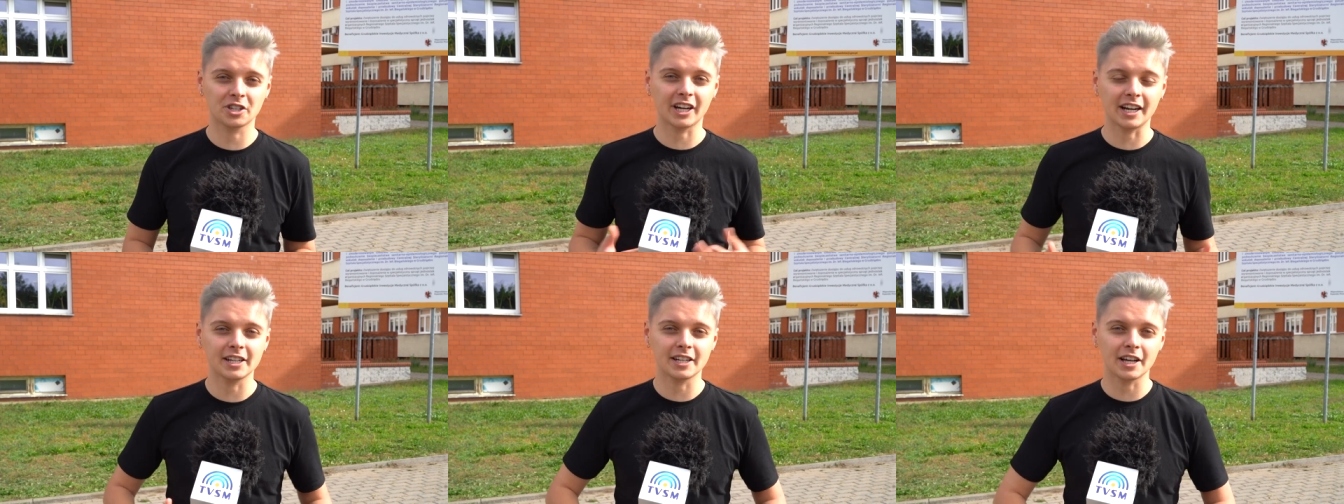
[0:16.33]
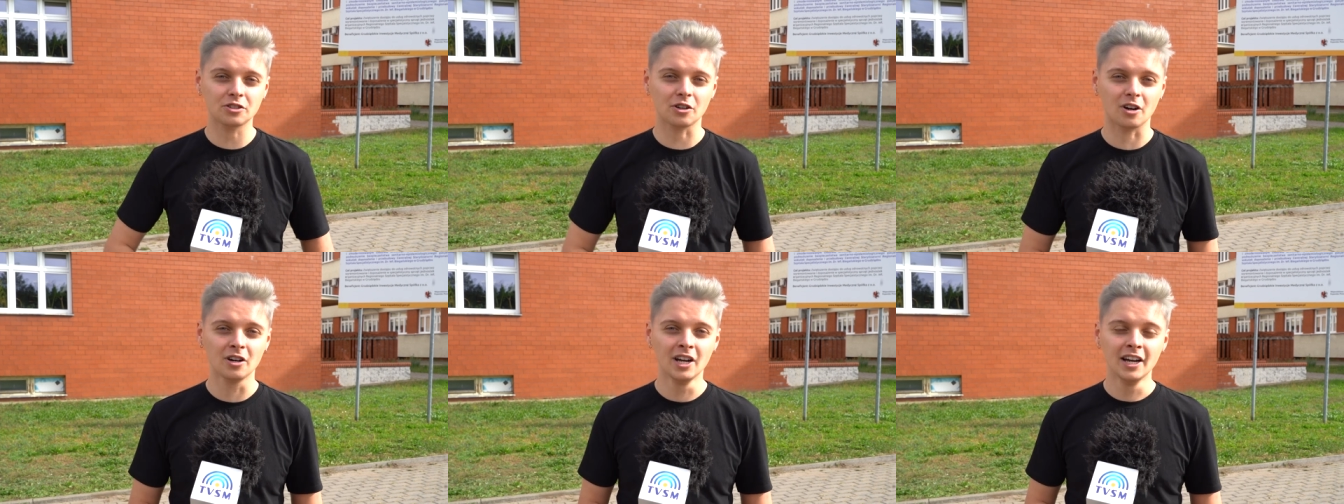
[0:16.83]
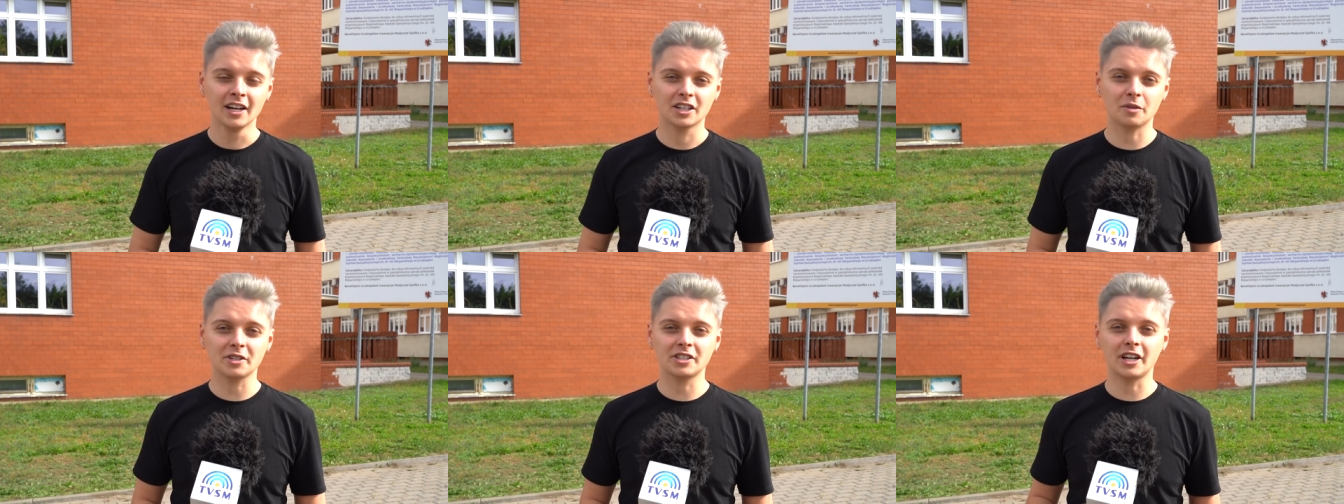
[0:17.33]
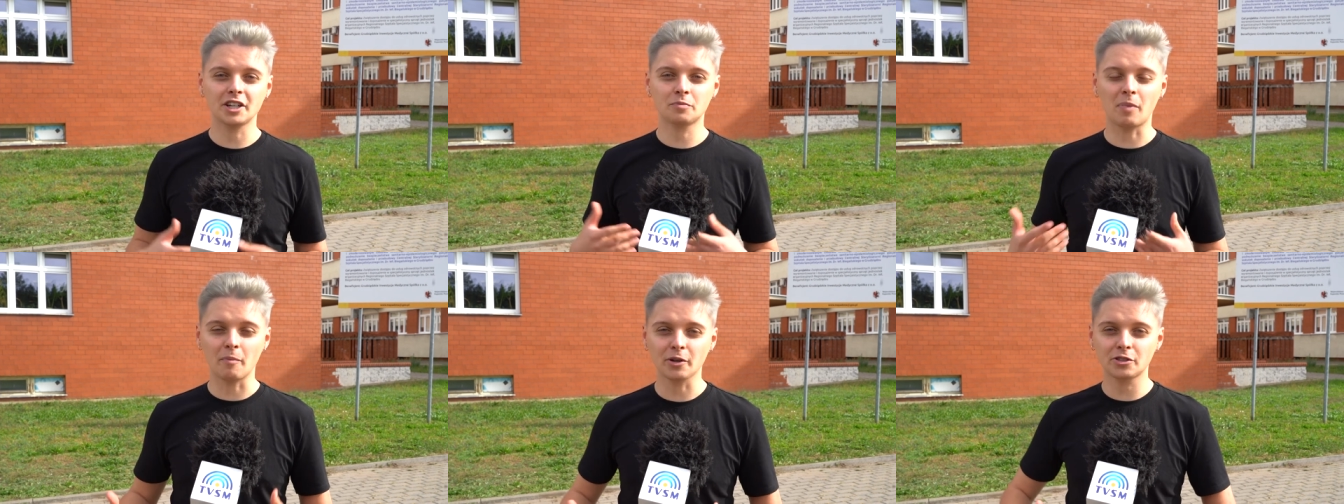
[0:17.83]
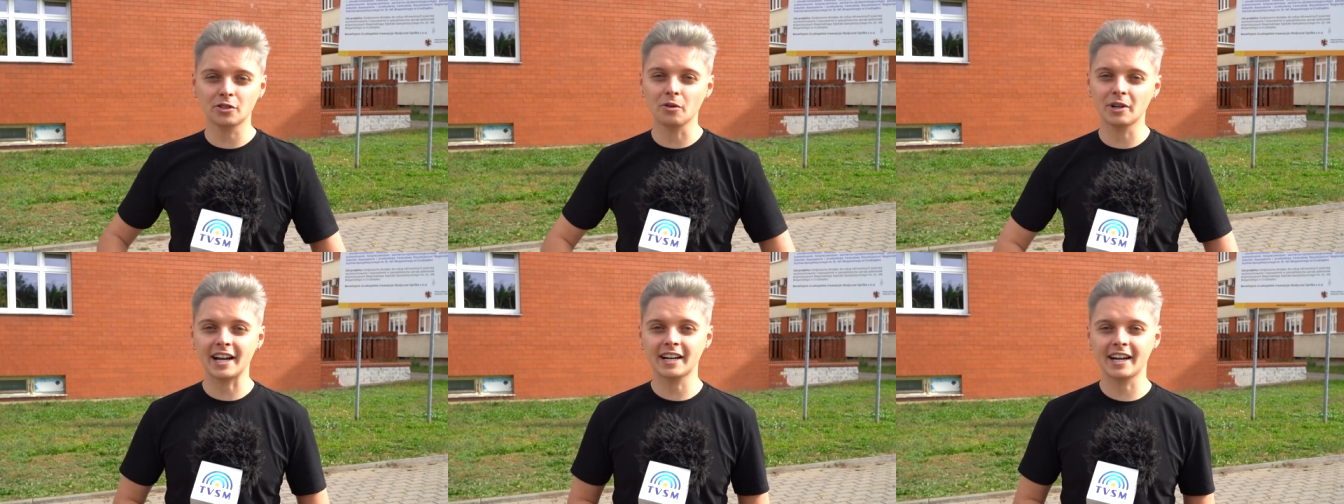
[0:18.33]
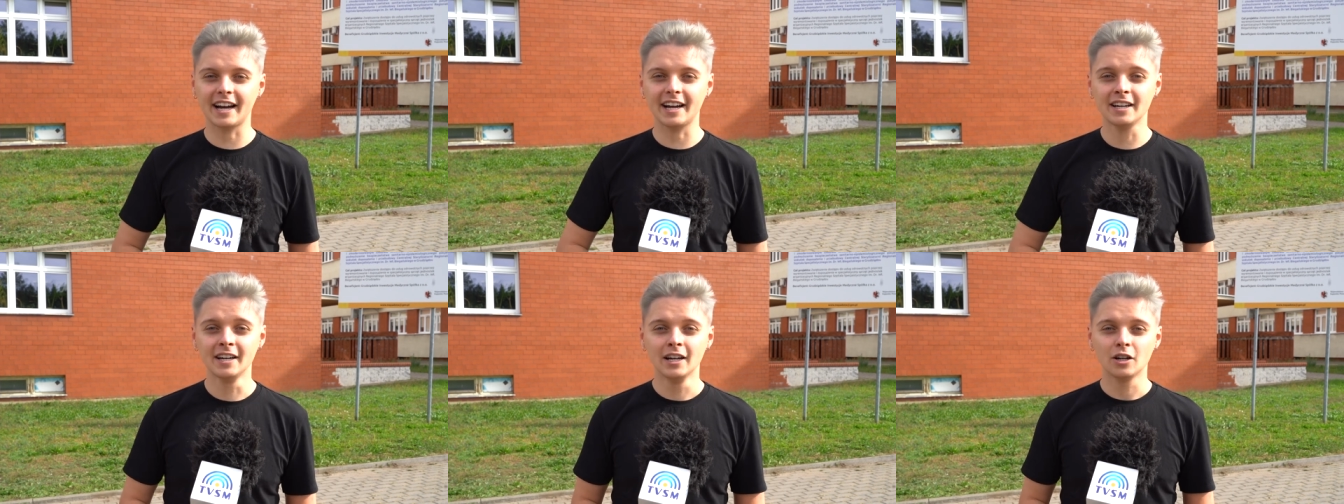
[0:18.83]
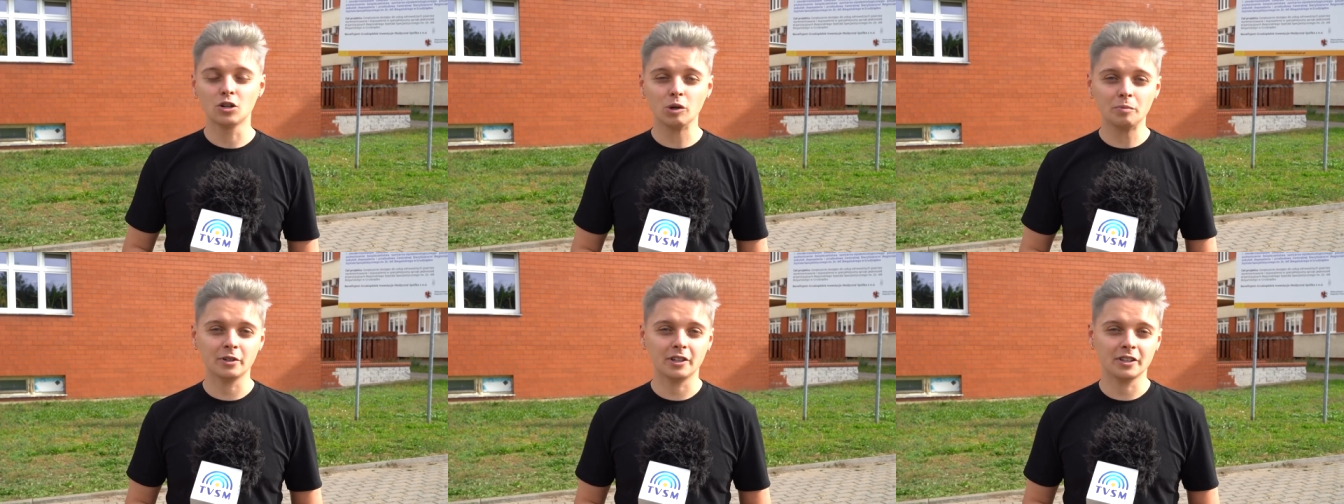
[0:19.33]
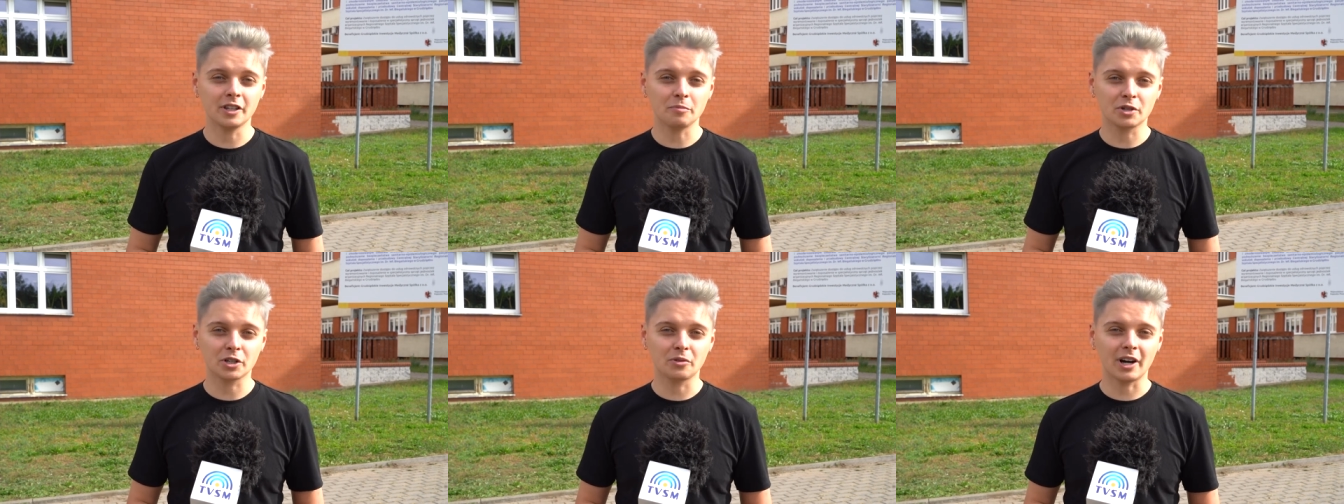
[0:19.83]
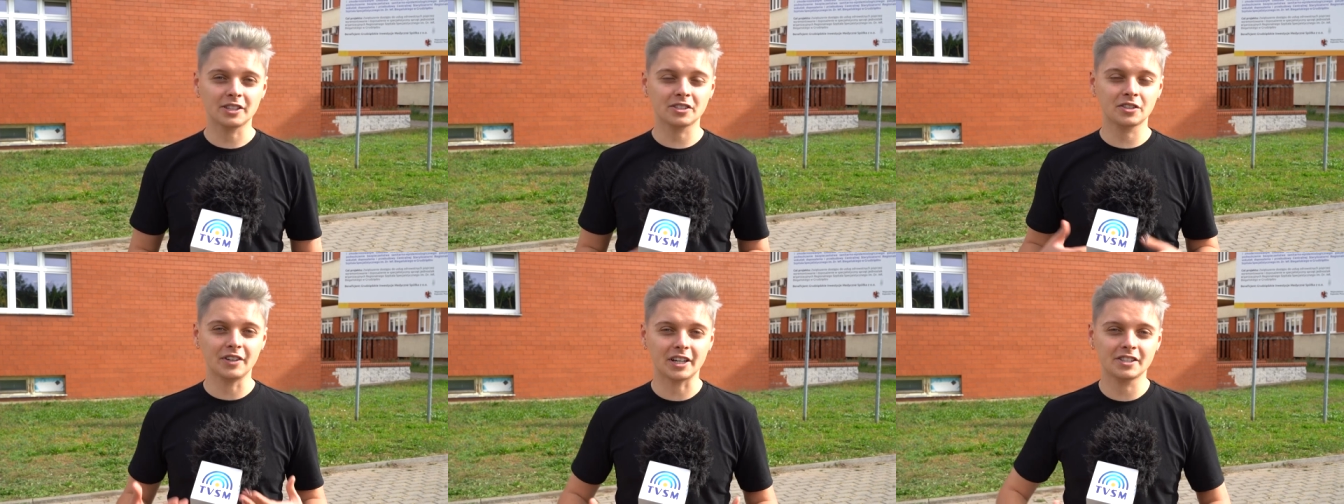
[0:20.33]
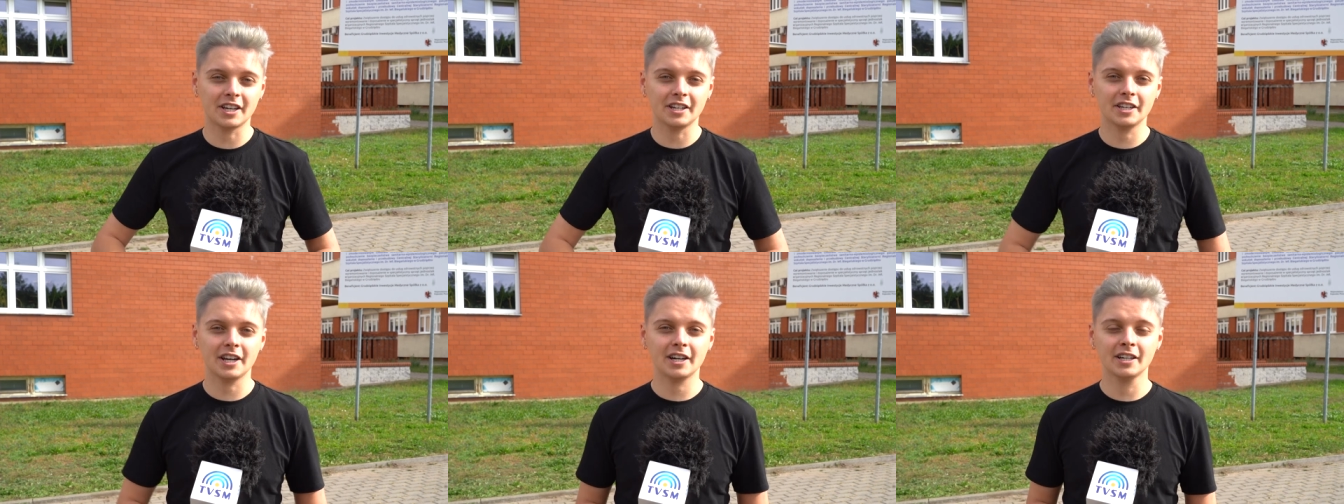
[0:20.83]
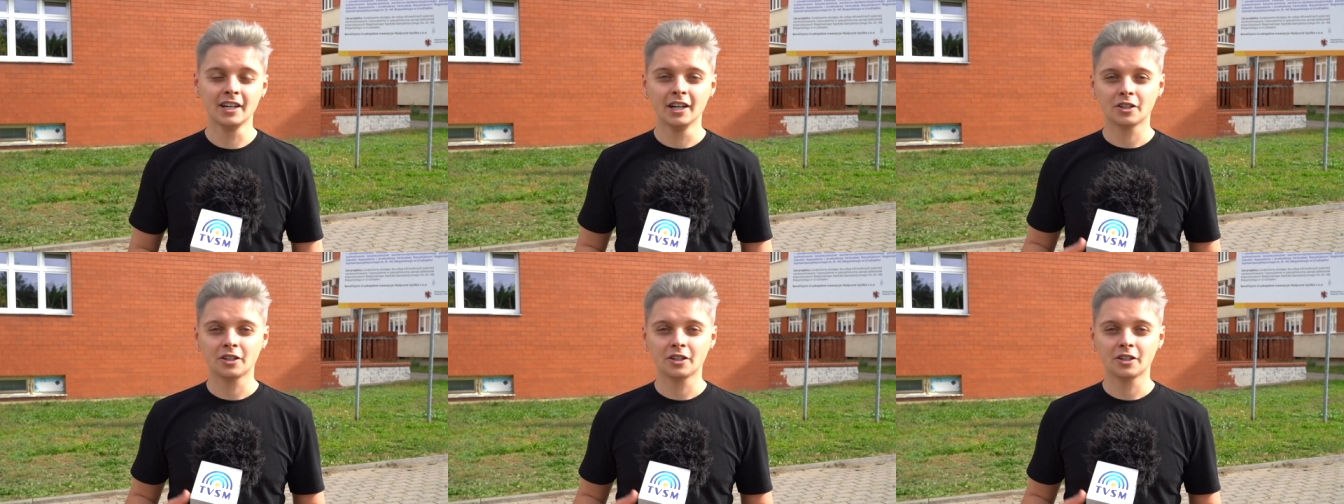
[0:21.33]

Czekania na to, żeby znaleźć pomocną rękę lub e, na przykład stwierdzenie,